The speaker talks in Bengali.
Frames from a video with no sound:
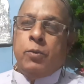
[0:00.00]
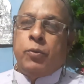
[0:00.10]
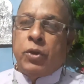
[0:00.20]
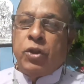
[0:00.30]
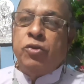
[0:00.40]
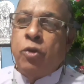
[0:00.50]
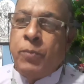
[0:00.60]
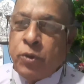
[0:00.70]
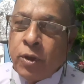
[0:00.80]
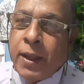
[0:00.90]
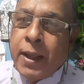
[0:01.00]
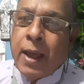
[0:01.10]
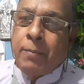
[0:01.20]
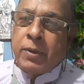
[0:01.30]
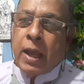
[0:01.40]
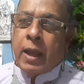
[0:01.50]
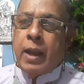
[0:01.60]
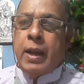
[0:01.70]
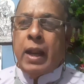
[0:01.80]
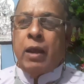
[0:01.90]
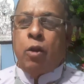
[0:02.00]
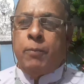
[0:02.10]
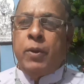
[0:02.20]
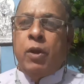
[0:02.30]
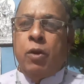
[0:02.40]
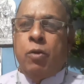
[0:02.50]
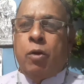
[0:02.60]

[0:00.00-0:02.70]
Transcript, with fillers: শ্রীকৃষ্ণ বিষয়ে সাকার নিরাকার অভিজ্ঞ